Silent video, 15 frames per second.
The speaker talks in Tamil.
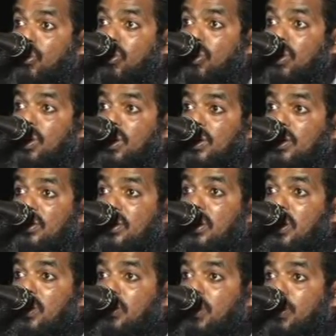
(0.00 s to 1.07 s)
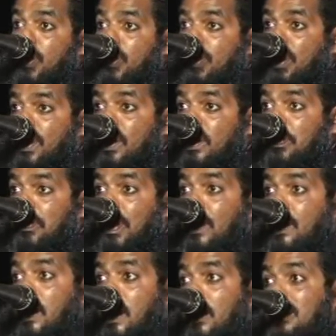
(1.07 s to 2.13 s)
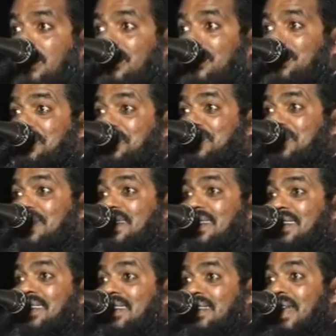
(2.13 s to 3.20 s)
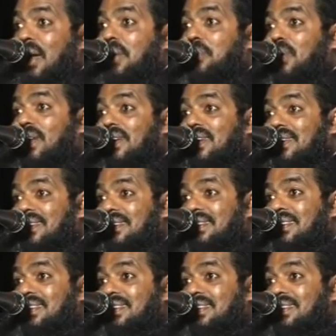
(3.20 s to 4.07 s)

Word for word: தொழுக ரேஞ்சுக்கு நம்ம பொம்பளை கதை பார்க்குறாங்க தாய்மார்கள்